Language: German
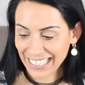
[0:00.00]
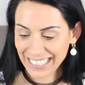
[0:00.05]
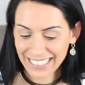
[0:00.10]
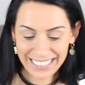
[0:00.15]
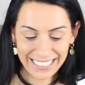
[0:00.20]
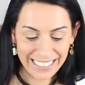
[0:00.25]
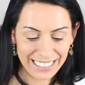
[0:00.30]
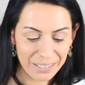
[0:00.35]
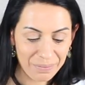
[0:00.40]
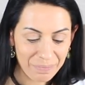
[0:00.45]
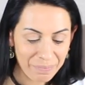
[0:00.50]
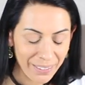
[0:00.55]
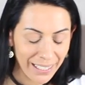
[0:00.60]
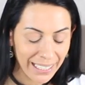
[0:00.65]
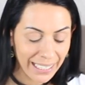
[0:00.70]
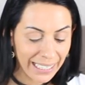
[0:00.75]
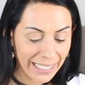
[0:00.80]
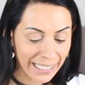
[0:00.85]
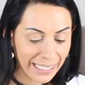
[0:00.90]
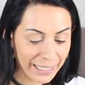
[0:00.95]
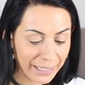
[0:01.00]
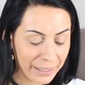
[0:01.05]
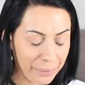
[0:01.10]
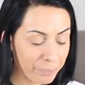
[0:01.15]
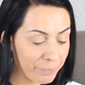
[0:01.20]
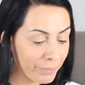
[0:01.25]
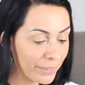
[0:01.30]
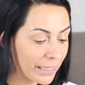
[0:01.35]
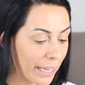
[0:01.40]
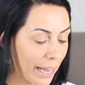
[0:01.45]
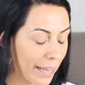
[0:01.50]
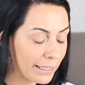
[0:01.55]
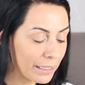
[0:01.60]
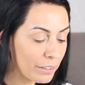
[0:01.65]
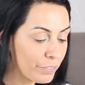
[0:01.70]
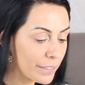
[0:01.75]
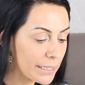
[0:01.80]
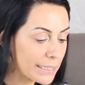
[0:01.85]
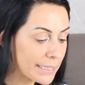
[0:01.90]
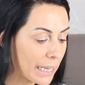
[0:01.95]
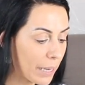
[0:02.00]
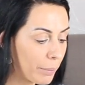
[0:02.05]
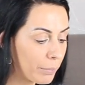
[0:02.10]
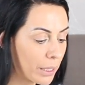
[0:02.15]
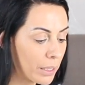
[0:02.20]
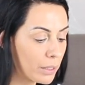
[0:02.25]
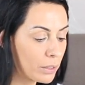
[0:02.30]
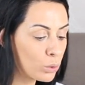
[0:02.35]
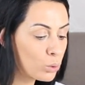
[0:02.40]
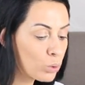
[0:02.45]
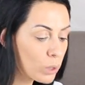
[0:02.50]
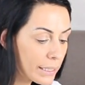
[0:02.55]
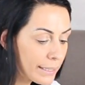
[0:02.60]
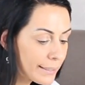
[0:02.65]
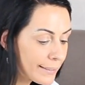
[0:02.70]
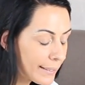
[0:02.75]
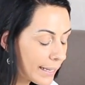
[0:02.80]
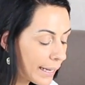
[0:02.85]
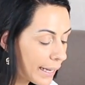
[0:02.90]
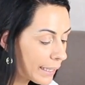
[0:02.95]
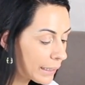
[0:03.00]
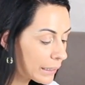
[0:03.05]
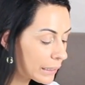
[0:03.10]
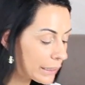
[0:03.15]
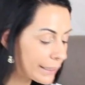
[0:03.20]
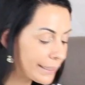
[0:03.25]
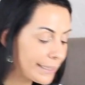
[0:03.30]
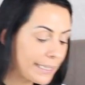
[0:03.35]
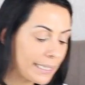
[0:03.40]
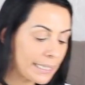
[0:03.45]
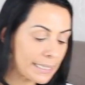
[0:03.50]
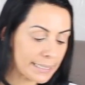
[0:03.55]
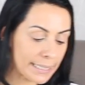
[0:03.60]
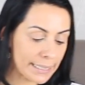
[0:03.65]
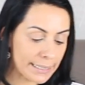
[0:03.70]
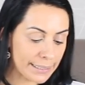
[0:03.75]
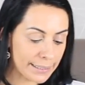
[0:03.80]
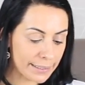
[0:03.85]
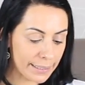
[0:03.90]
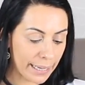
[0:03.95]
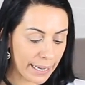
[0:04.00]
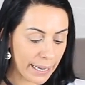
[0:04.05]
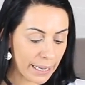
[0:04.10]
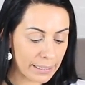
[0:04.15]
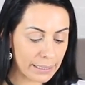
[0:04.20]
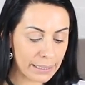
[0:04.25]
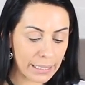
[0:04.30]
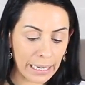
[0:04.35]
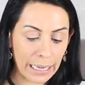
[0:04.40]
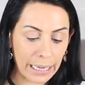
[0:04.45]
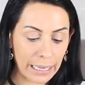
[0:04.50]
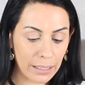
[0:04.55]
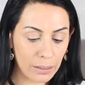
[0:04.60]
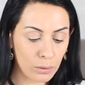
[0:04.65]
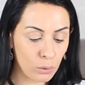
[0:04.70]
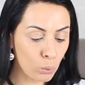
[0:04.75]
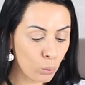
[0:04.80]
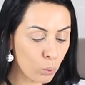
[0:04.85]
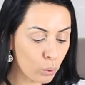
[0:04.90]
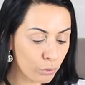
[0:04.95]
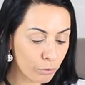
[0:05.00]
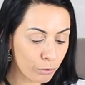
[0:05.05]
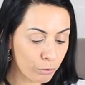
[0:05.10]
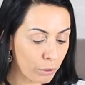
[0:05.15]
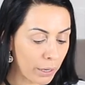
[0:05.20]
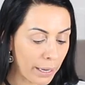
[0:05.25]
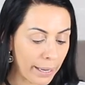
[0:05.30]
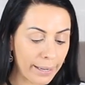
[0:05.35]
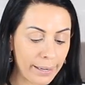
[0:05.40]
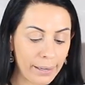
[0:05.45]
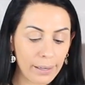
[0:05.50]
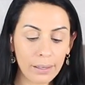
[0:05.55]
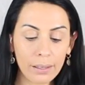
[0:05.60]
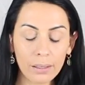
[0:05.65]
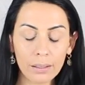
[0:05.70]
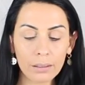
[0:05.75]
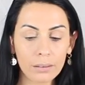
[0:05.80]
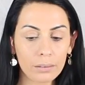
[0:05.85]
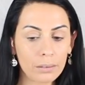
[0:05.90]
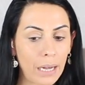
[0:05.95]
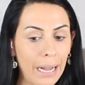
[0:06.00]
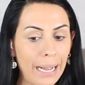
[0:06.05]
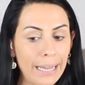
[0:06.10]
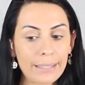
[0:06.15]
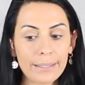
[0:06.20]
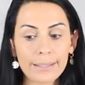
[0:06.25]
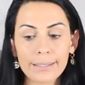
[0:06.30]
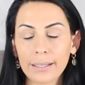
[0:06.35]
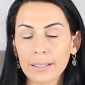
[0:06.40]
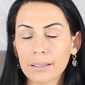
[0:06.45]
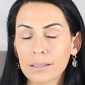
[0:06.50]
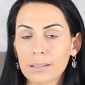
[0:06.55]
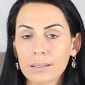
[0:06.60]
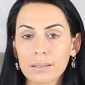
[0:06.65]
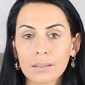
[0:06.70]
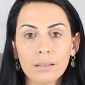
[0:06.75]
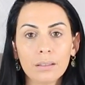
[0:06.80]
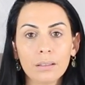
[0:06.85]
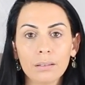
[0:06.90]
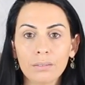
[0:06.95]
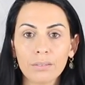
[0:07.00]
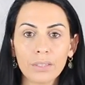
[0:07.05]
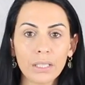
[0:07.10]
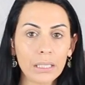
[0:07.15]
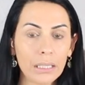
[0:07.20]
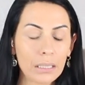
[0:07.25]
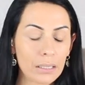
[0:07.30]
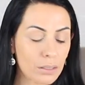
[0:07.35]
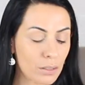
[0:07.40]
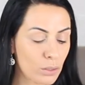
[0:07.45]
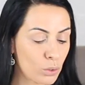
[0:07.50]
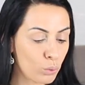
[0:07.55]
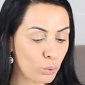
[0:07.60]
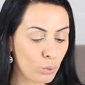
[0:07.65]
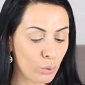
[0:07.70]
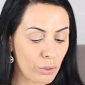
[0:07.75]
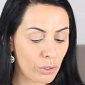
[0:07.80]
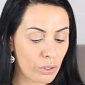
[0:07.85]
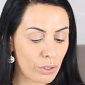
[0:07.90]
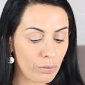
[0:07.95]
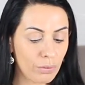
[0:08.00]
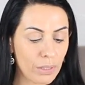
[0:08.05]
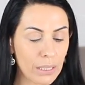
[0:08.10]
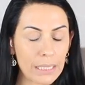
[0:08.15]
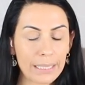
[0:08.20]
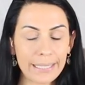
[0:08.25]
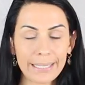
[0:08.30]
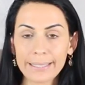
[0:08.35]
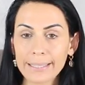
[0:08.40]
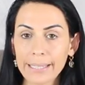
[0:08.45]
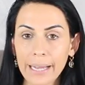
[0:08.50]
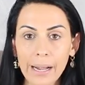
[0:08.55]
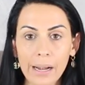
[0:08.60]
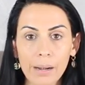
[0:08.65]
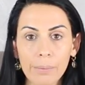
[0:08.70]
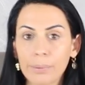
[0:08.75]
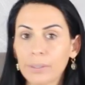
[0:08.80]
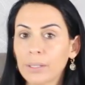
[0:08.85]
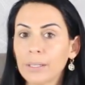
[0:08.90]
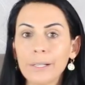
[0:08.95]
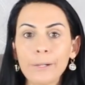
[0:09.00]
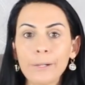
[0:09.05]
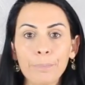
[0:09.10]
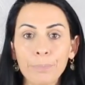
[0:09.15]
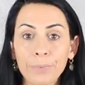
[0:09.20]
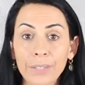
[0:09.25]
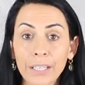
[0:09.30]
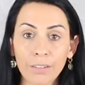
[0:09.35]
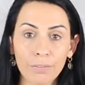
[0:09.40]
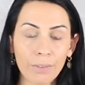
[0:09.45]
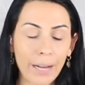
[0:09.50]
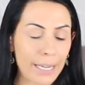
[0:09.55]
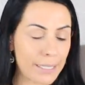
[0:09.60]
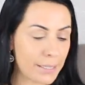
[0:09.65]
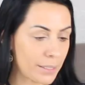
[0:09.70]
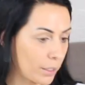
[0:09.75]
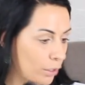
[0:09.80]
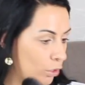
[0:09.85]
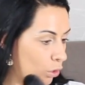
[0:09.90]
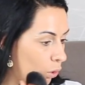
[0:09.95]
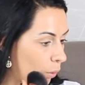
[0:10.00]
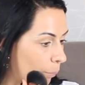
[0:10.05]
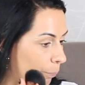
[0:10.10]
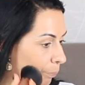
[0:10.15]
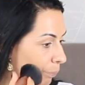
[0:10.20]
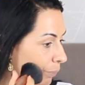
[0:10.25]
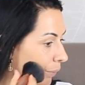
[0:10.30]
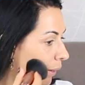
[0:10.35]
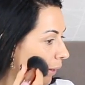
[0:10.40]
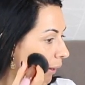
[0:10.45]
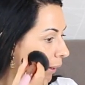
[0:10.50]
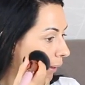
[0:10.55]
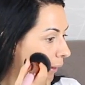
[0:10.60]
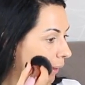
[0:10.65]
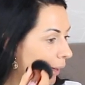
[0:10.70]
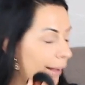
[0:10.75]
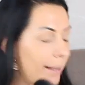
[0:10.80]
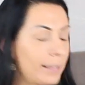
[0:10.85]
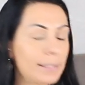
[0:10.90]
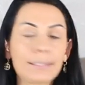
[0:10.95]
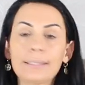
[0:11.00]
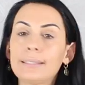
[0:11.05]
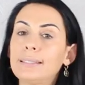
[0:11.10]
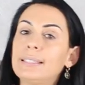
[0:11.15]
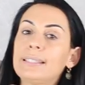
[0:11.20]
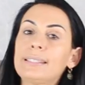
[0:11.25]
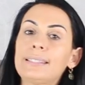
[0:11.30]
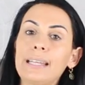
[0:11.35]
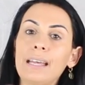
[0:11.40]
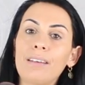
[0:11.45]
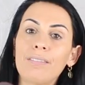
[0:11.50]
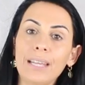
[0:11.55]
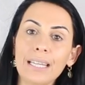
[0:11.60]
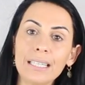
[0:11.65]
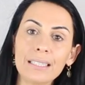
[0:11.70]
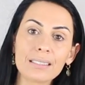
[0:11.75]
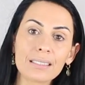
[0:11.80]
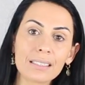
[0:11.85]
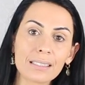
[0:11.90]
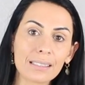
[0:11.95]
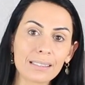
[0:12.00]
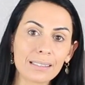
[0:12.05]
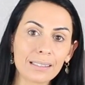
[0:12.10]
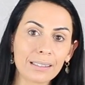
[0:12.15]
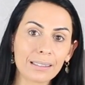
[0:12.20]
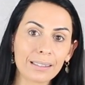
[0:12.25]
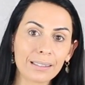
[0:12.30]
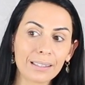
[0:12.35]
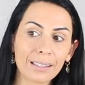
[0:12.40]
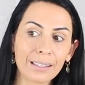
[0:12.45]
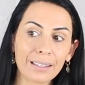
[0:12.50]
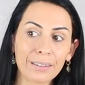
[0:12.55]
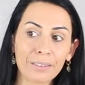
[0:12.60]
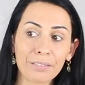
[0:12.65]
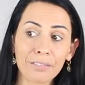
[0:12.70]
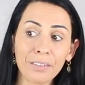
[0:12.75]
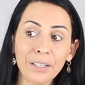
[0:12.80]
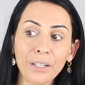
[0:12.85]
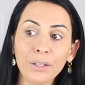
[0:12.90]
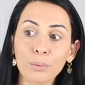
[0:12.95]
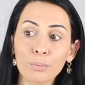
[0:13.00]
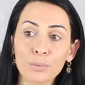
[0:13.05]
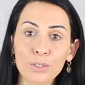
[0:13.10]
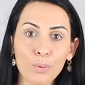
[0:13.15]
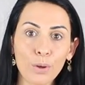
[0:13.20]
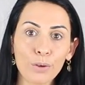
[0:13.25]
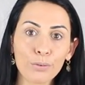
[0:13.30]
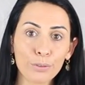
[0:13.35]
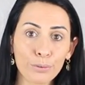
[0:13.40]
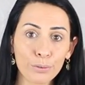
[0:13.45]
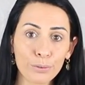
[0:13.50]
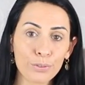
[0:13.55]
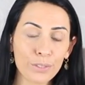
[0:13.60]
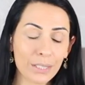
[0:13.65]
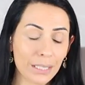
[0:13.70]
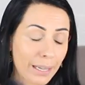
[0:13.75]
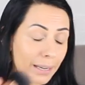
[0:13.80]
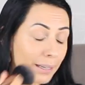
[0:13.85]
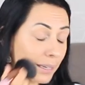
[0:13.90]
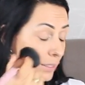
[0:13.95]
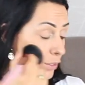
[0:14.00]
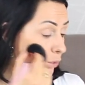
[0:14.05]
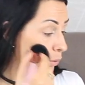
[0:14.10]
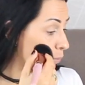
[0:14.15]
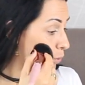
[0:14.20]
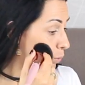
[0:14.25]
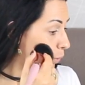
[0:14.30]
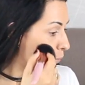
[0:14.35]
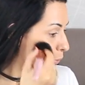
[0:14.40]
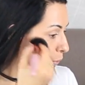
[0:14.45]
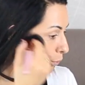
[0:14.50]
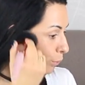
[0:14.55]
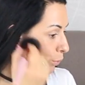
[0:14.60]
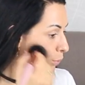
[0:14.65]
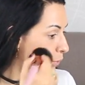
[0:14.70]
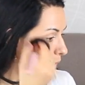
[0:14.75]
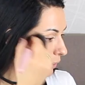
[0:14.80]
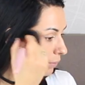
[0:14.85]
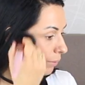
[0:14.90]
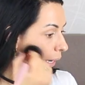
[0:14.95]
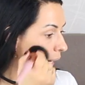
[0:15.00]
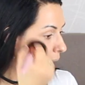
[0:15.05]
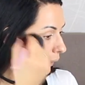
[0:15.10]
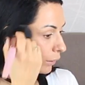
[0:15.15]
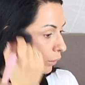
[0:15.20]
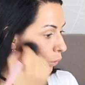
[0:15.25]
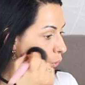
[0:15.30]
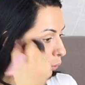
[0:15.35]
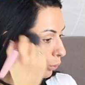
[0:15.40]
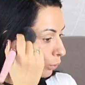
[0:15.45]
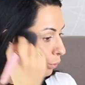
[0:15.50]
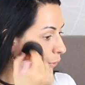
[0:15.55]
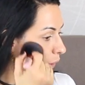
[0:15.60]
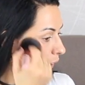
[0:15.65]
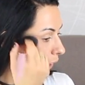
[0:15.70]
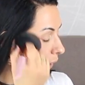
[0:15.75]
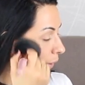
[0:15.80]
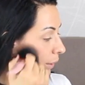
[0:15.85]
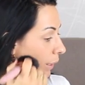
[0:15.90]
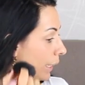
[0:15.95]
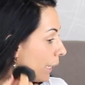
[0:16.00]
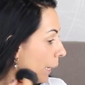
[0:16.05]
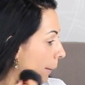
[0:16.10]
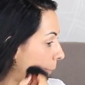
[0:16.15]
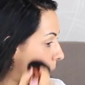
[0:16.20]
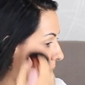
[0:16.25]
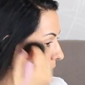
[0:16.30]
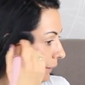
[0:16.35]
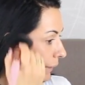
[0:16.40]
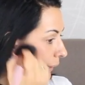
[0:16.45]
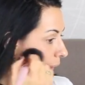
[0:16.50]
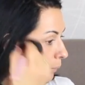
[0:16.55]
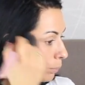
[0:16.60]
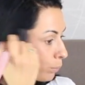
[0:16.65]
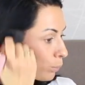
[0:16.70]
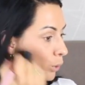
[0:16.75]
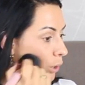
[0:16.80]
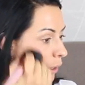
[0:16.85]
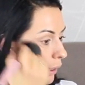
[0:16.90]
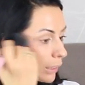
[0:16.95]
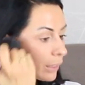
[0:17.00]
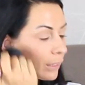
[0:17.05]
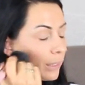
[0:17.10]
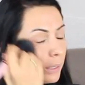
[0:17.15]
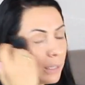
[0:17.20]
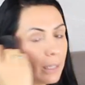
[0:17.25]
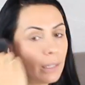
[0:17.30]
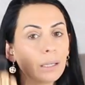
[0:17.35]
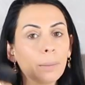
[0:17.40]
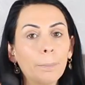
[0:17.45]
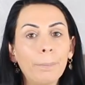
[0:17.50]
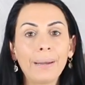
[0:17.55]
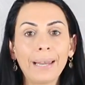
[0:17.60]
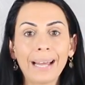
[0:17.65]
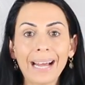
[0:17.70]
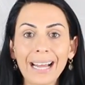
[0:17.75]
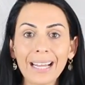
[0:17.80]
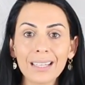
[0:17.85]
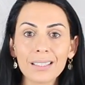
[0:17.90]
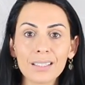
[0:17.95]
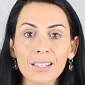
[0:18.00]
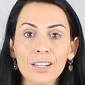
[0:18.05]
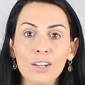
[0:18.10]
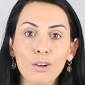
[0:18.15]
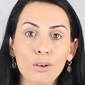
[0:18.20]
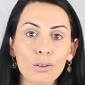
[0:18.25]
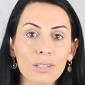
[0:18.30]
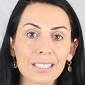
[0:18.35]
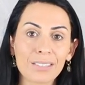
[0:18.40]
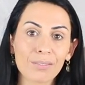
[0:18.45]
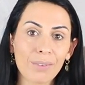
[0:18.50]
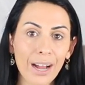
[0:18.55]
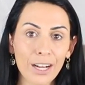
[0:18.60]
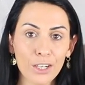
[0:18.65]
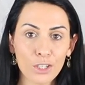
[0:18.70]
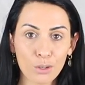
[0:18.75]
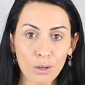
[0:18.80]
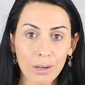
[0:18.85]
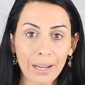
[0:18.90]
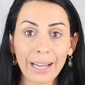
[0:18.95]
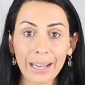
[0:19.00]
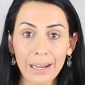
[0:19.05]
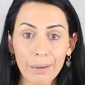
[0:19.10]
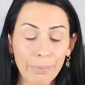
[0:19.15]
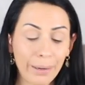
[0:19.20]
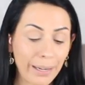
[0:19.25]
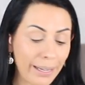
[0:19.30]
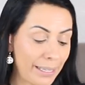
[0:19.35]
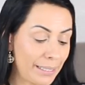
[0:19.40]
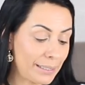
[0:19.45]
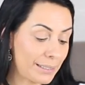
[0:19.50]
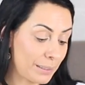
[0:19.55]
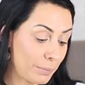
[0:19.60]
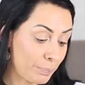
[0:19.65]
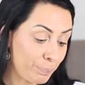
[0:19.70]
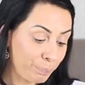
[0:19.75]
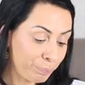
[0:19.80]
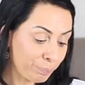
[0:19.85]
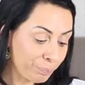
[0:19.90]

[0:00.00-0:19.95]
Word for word: Krass, ne? Ähm, ja, jedenfalls kam da eine Durchsage, dass gerade ein Notfalleinsatz irgendwie ist und wir deshalb nicht weiterkommen. Ja, das Event das, äh, fing um 12.15 Uhr an, also um 12.15 Uhr war Ankunft in Bad Driburg geplant und es war schon halb eins.